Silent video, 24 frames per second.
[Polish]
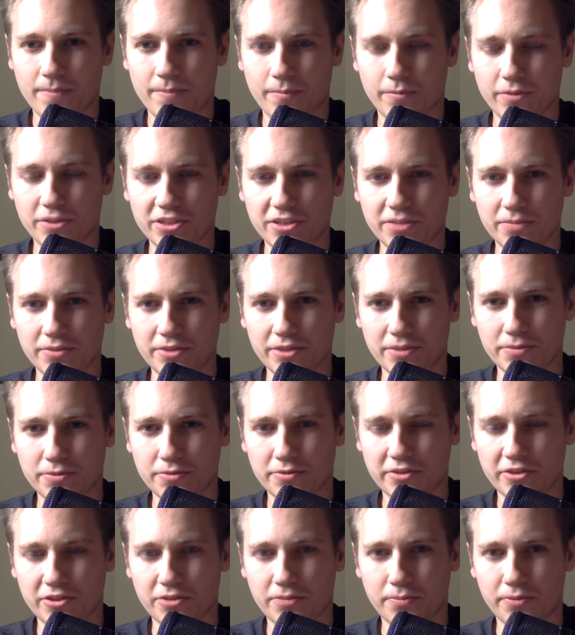można by na
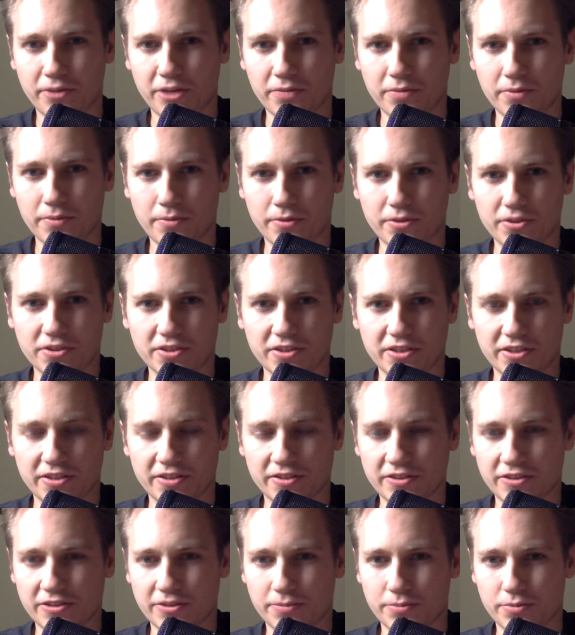przykład jako projekt poboczny
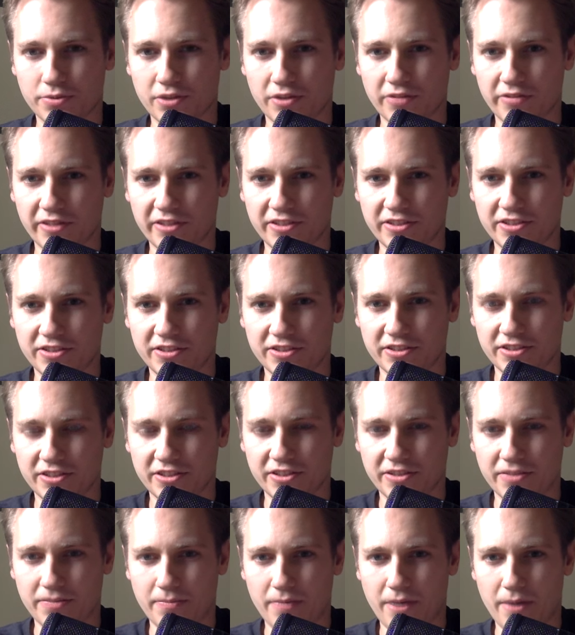zbudować
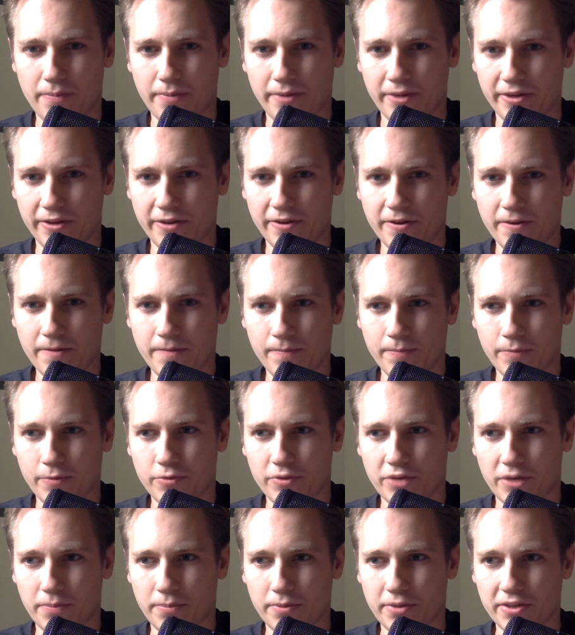mapę,
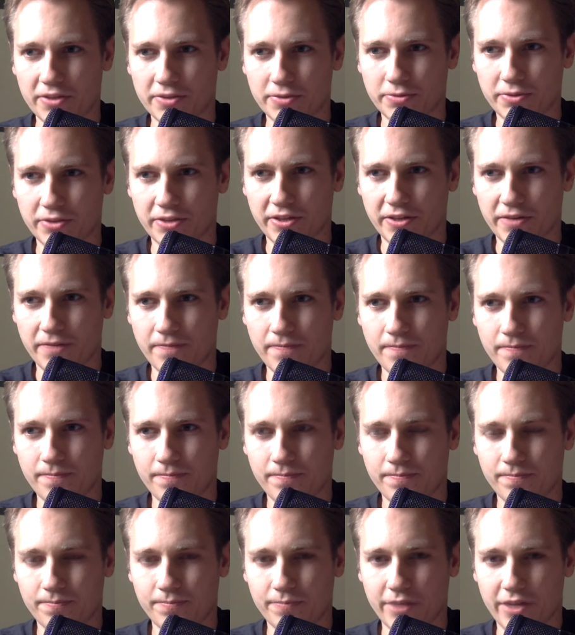która pokazuje
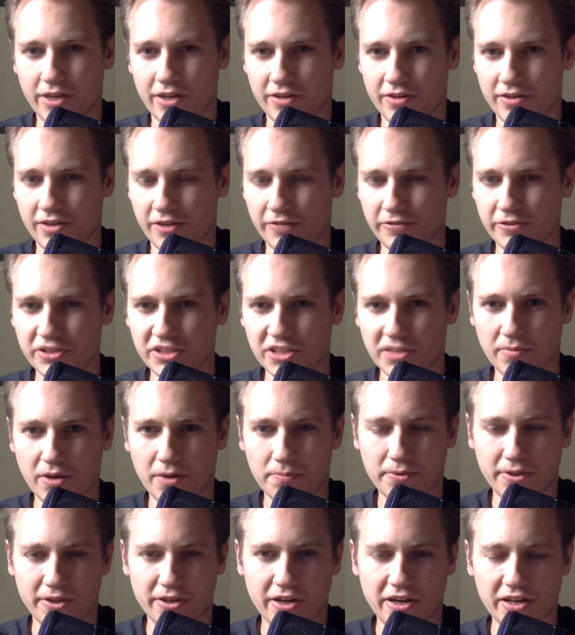na graficznej
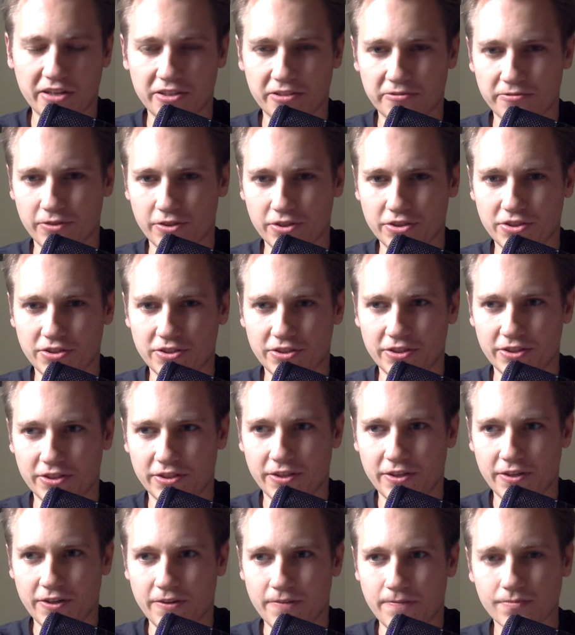mapie
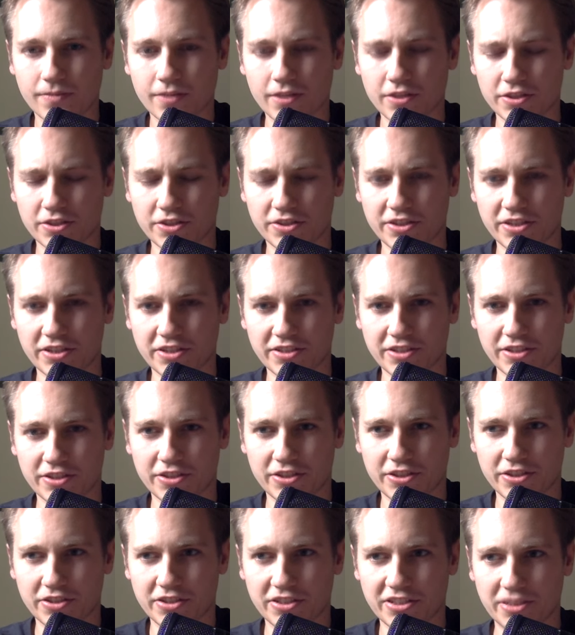aktywności, gdzie jest
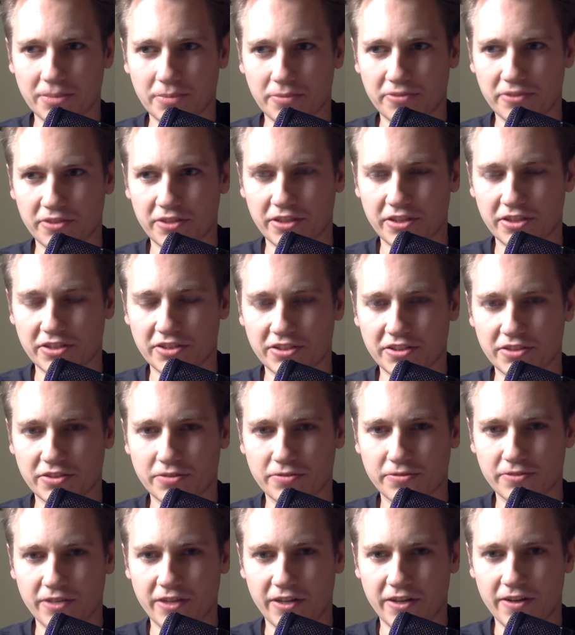najczęściej zamawiana jakaś
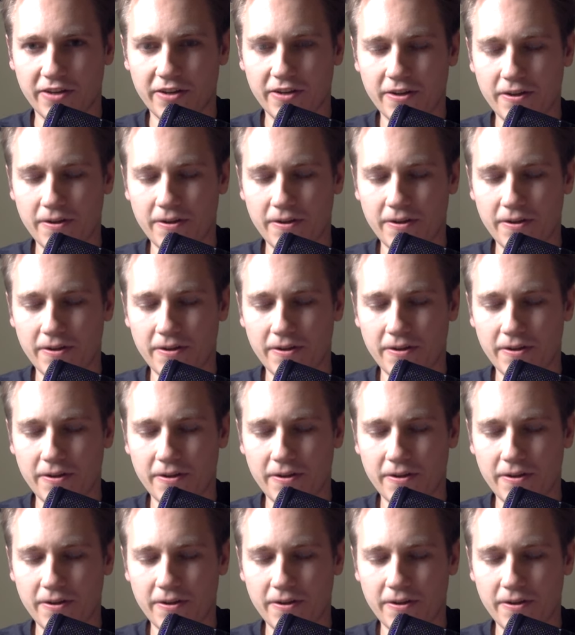taksówka,